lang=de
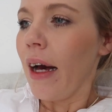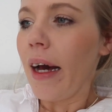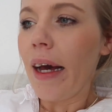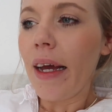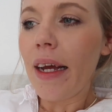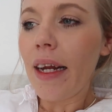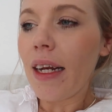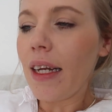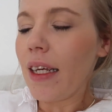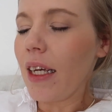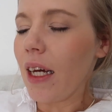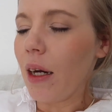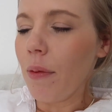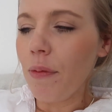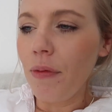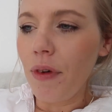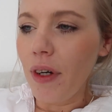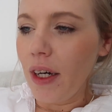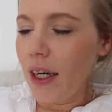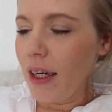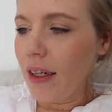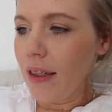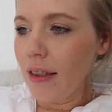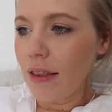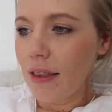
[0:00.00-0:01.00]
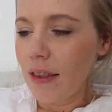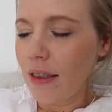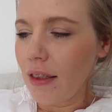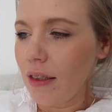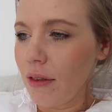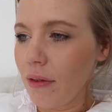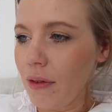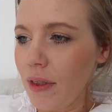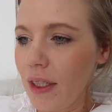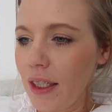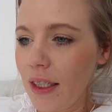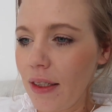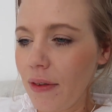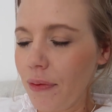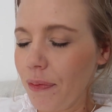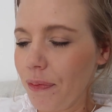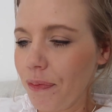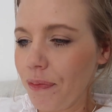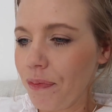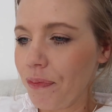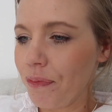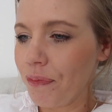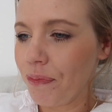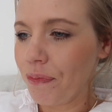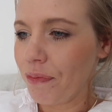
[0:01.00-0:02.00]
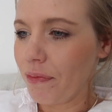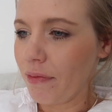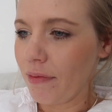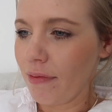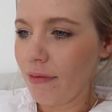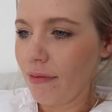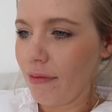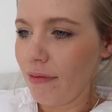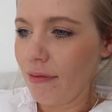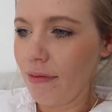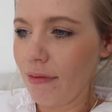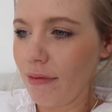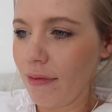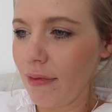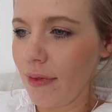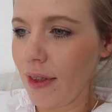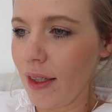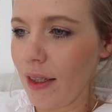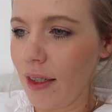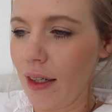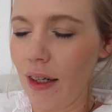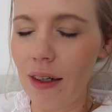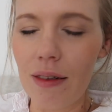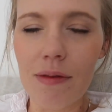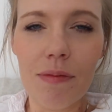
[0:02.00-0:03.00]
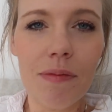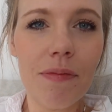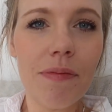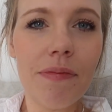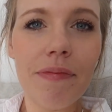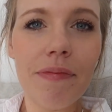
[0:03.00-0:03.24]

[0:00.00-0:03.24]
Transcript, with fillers: eigentlich haben wir alles, deswegen, ja.